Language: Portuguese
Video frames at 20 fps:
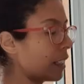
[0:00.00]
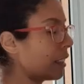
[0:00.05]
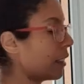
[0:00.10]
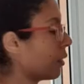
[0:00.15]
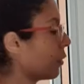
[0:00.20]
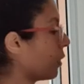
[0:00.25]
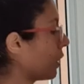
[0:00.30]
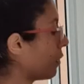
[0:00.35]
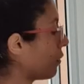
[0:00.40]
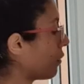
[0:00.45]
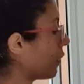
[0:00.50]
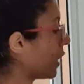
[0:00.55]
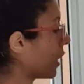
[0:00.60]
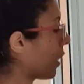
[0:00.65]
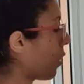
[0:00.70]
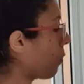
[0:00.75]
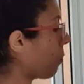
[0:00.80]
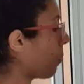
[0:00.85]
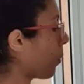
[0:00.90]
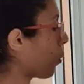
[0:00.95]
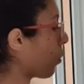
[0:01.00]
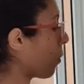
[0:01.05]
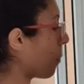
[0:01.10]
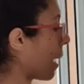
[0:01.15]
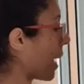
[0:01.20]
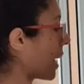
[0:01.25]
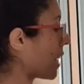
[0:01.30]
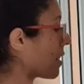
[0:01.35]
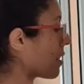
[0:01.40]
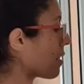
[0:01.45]
então ele fica um pouco
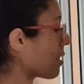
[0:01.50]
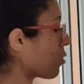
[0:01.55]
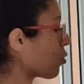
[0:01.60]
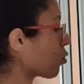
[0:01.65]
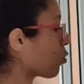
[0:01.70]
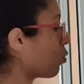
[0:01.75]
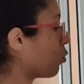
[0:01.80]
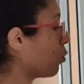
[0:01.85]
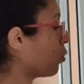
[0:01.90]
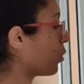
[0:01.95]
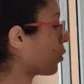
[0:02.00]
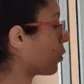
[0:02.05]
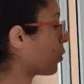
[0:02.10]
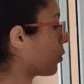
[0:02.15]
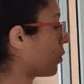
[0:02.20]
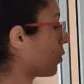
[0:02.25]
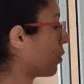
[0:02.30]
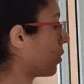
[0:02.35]
mais escuro.